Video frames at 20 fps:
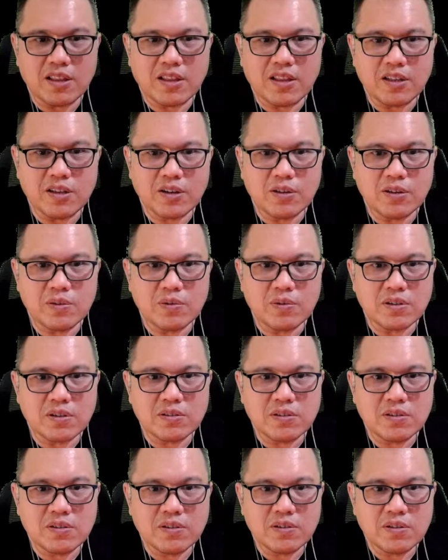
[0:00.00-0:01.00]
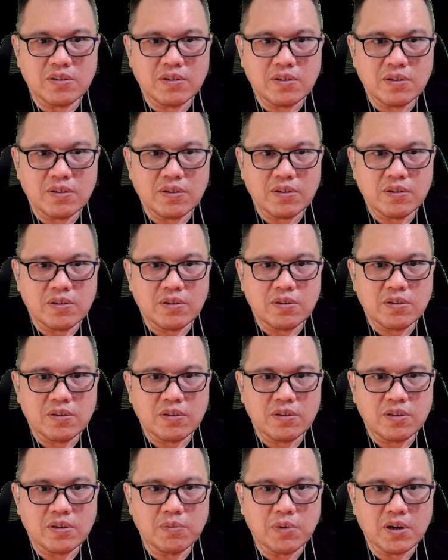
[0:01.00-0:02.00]
katanya gitu guys.
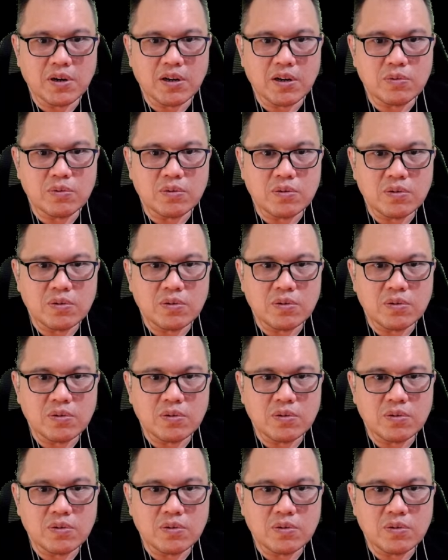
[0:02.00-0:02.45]
Gimana itu?